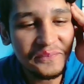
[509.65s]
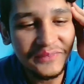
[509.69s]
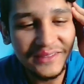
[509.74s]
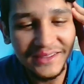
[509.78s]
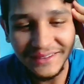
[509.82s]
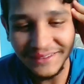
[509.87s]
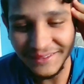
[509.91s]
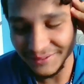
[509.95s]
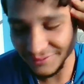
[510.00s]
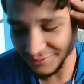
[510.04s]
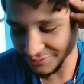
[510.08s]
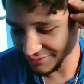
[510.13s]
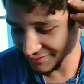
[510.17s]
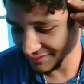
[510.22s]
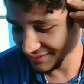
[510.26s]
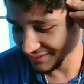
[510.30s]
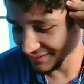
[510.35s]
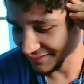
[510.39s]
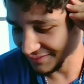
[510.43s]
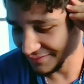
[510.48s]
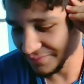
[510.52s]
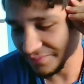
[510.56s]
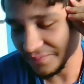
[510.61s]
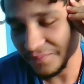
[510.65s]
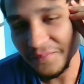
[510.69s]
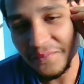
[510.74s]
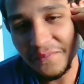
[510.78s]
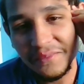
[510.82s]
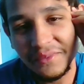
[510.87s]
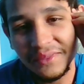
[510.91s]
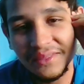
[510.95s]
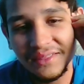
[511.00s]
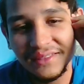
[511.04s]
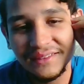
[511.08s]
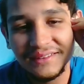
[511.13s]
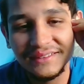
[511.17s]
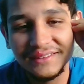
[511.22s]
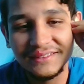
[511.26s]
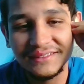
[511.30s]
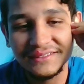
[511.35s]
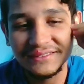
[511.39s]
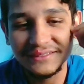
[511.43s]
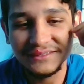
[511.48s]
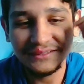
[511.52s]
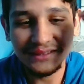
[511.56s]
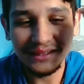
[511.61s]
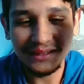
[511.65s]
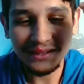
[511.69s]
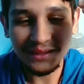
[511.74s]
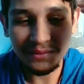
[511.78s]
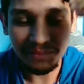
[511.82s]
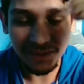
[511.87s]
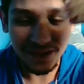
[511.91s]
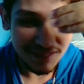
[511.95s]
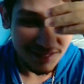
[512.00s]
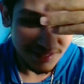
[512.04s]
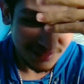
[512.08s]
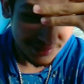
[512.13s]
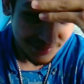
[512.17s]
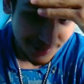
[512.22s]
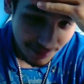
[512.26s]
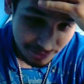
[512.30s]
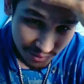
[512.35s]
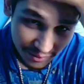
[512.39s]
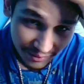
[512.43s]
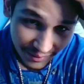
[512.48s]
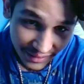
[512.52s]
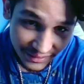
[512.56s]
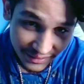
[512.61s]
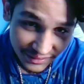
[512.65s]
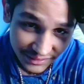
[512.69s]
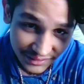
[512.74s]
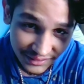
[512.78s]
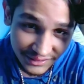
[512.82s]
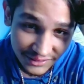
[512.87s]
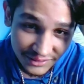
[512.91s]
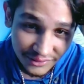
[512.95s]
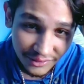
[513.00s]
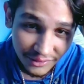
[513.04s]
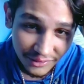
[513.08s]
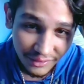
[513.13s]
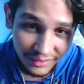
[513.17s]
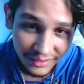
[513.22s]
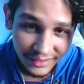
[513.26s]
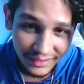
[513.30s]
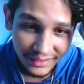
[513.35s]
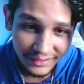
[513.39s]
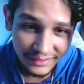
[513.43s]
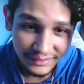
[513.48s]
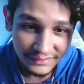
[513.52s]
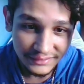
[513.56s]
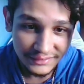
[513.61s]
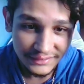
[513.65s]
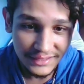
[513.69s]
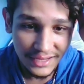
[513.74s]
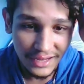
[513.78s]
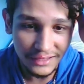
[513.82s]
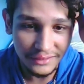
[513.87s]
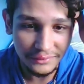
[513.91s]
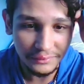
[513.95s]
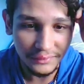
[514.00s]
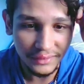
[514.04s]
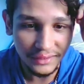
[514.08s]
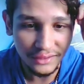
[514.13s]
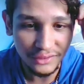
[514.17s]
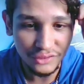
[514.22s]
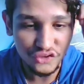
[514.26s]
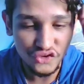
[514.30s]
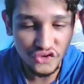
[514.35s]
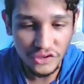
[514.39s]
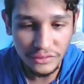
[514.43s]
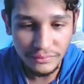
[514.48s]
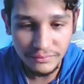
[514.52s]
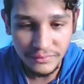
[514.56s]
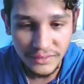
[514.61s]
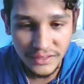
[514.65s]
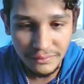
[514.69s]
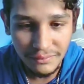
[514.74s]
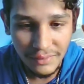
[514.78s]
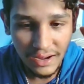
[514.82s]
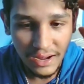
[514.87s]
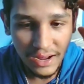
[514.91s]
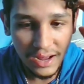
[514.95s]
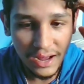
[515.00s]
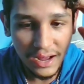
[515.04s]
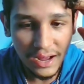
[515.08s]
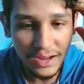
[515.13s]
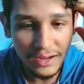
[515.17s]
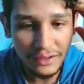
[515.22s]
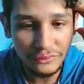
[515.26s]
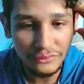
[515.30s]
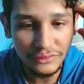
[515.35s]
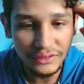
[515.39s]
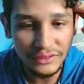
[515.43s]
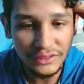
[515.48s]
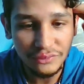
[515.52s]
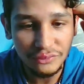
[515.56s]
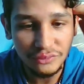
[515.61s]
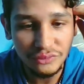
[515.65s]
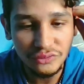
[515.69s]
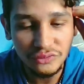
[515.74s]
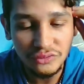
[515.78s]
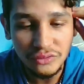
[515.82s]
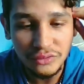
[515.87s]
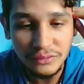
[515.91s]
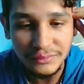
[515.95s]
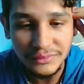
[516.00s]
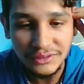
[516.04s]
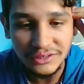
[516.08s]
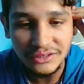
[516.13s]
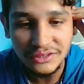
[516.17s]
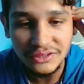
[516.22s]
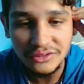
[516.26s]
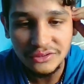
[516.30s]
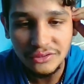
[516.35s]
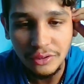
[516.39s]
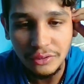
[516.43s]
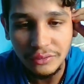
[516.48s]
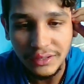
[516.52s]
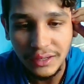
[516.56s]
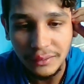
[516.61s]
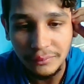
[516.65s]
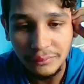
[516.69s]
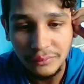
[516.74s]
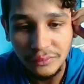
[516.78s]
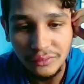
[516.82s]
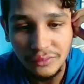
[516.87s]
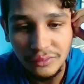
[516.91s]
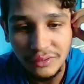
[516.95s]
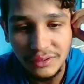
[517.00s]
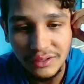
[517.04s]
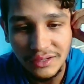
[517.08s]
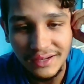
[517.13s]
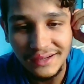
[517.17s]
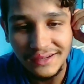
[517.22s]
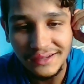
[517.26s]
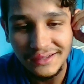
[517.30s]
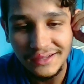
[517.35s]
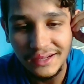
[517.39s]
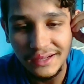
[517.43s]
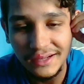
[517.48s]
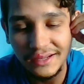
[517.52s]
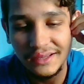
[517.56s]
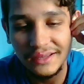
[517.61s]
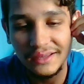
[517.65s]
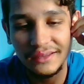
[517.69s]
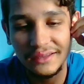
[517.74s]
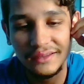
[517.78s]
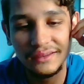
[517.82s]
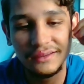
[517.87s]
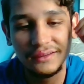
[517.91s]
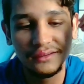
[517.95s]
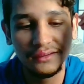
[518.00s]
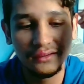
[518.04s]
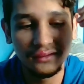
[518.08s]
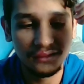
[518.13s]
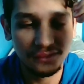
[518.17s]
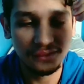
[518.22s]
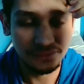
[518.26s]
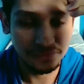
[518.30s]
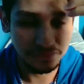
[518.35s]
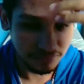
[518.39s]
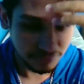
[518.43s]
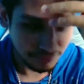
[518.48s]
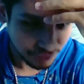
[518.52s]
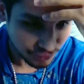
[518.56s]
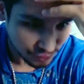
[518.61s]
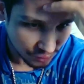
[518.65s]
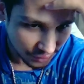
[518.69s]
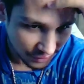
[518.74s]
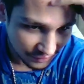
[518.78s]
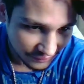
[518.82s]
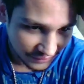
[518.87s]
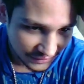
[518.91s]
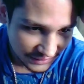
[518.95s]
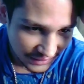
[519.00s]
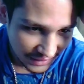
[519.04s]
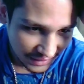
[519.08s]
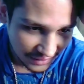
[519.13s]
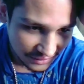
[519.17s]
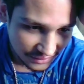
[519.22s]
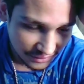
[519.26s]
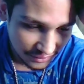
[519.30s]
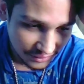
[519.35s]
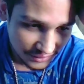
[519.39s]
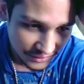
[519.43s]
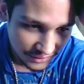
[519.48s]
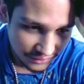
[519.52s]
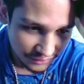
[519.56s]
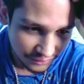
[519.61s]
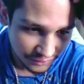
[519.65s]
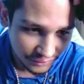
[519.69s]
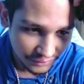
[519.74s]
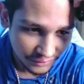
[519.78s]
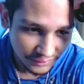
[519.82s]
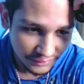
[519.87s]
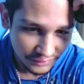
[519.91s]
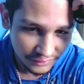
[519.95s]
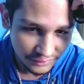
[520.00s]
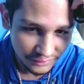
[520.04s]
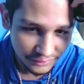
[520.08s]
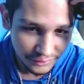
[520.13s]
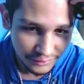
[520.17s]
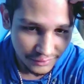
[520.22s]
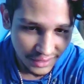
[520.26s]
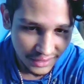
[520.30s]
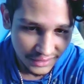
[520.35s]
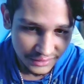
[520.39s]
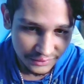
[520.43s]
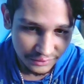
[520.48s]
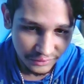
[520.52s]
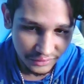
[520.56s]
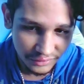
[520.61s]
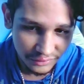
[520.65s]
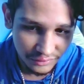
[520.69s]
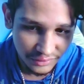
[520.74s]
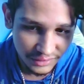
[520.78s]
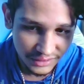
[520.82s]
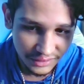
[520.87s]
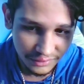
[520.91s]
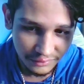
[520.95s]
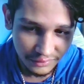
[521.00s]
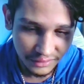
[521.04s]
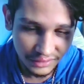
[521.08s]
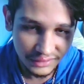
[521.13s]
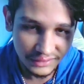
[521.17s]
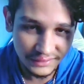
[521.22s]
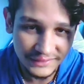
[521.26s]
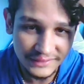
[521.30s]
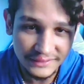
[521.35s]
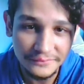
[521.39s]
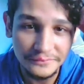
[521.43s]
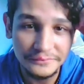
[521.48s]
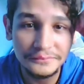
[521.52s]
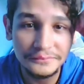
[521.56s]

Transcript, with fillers: Enfim. Você passa só a pomadinha só, cara. Se alimente, beba água, não tome sol na boca. E, porra, vai sarar sozinho. No máximo aí duas semanas.